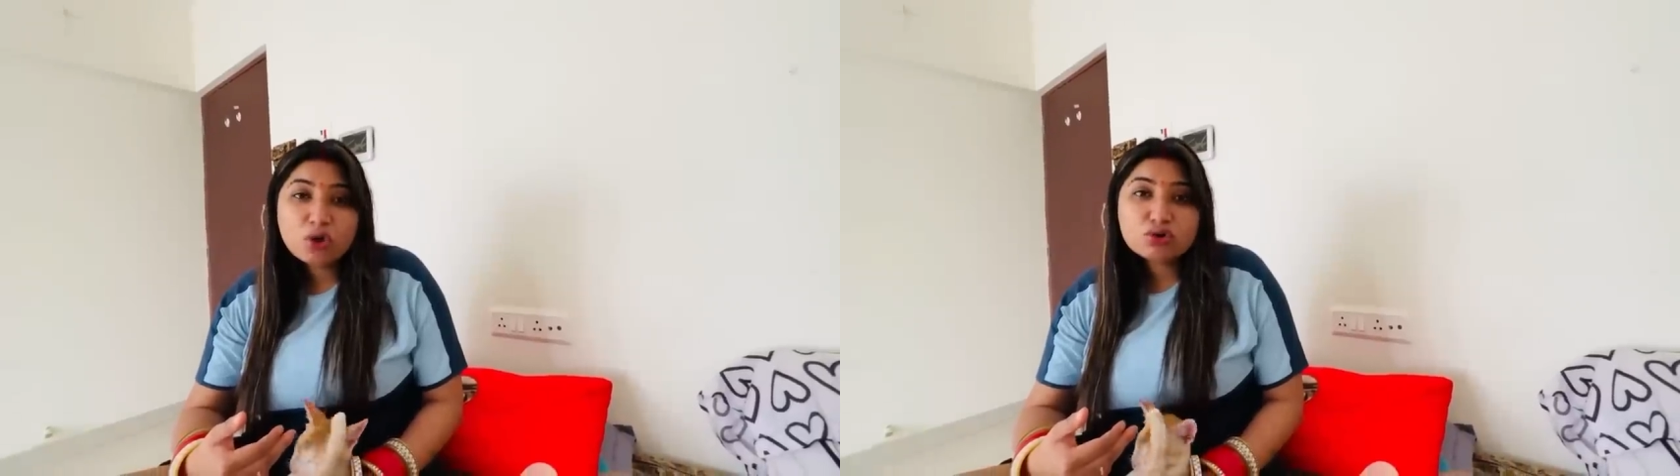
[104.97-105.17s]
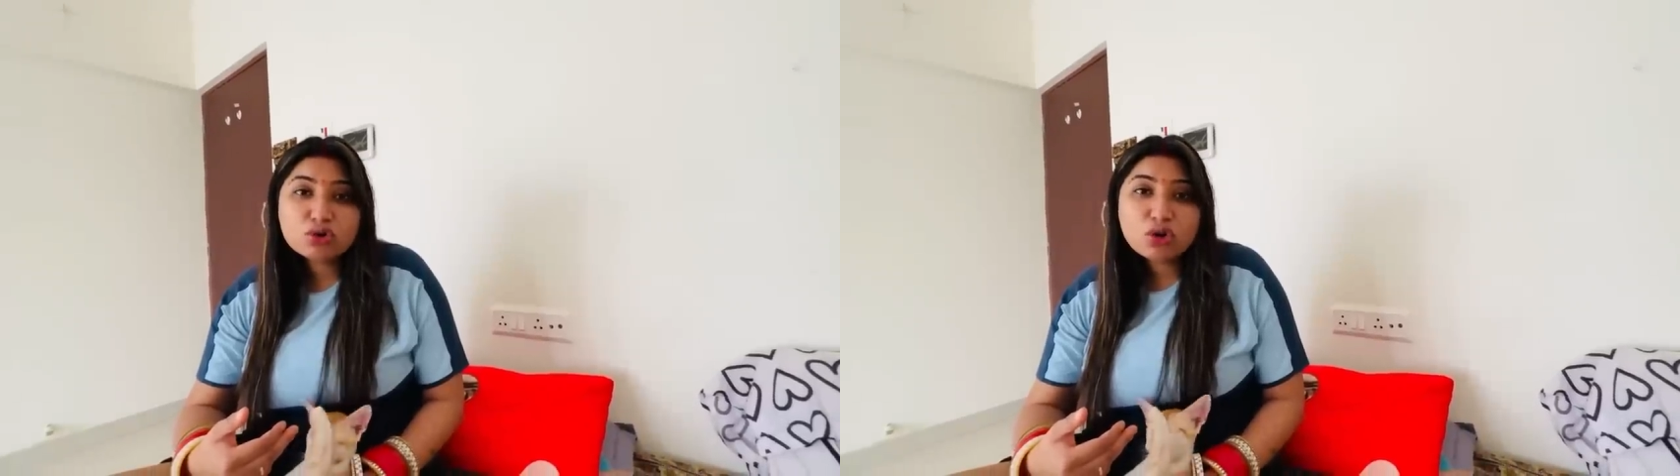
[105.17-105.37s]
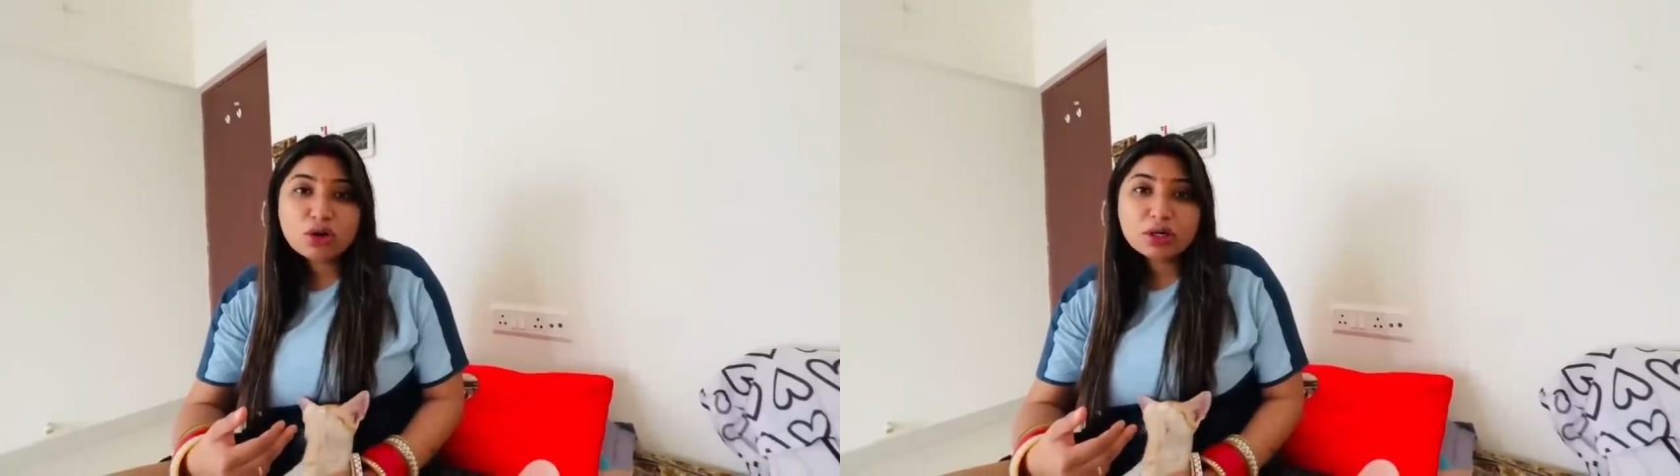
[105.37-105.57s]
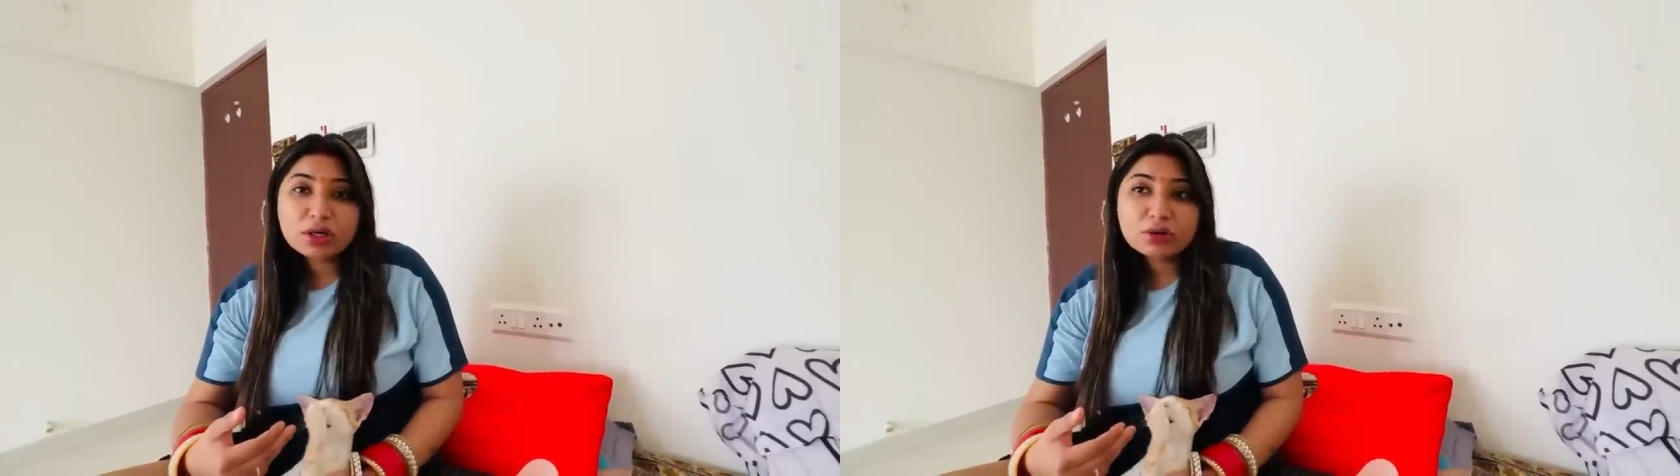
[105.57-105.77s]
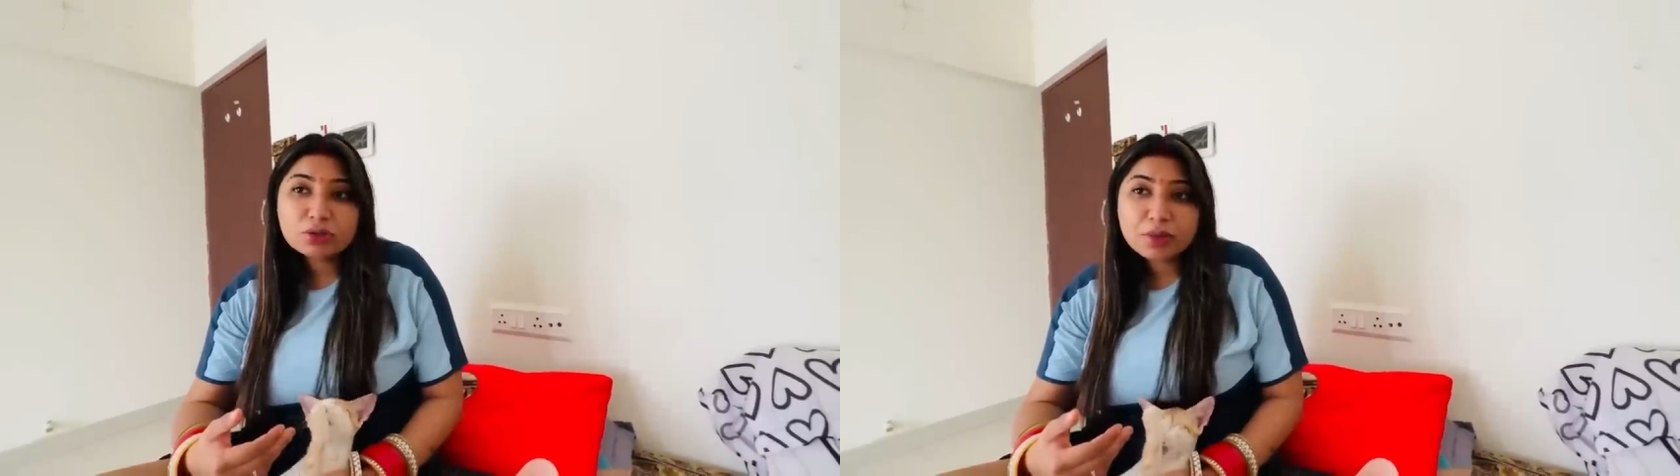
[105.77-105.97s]
उसको
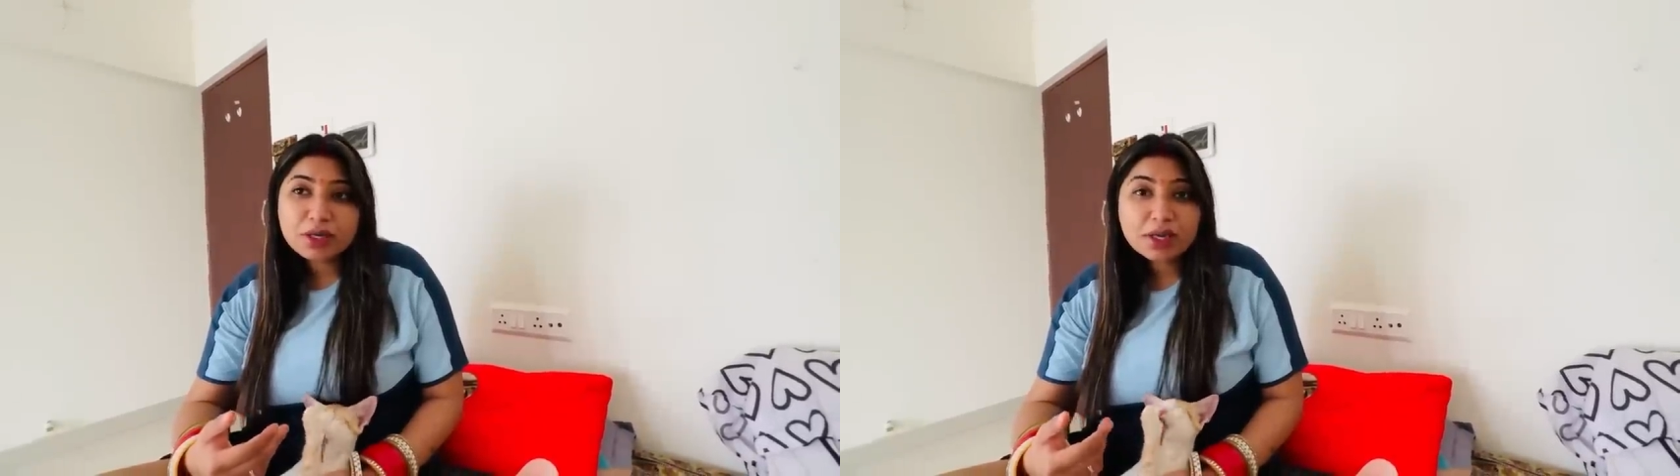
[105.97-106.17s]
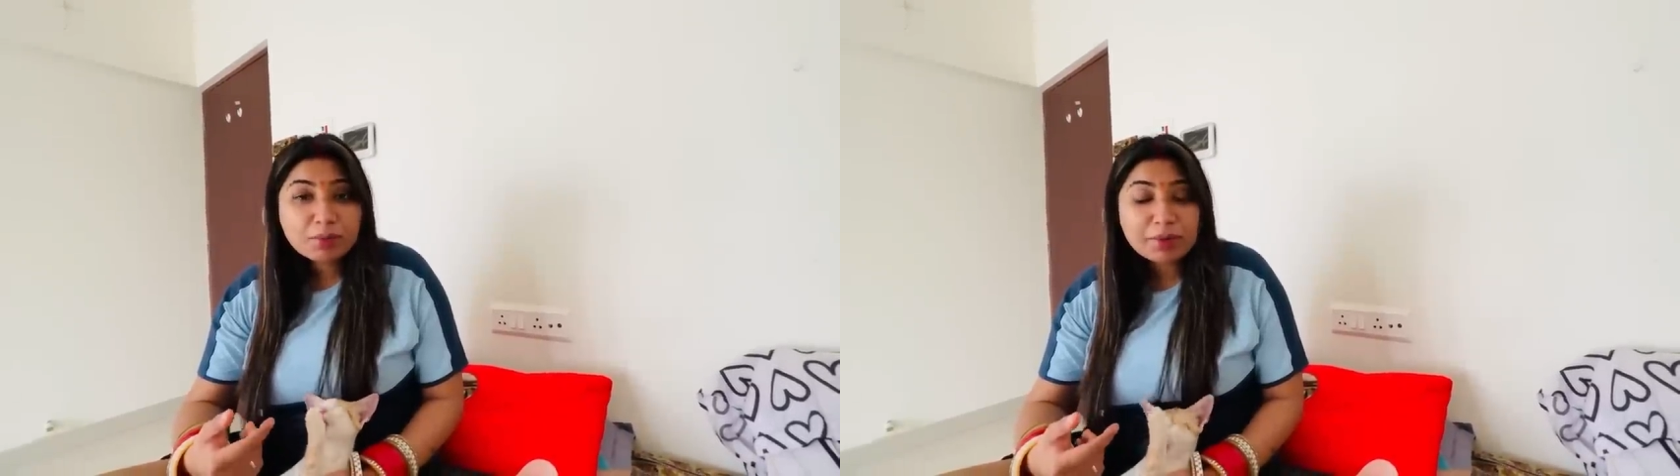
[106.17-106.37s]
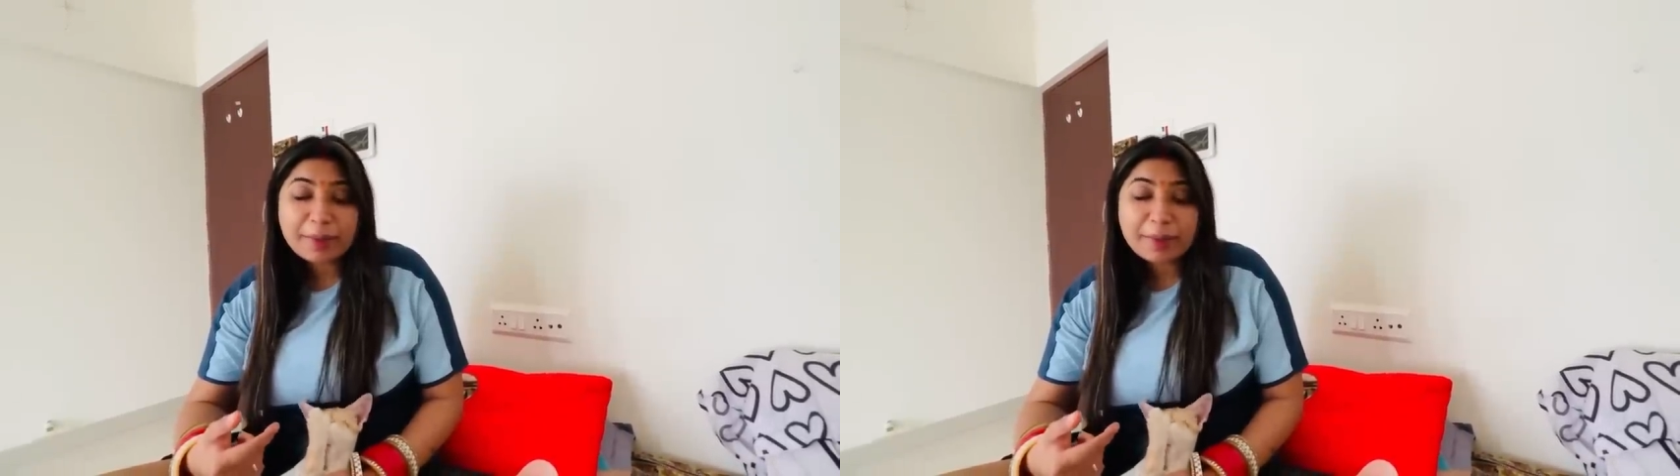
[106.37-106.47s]
उसमें एक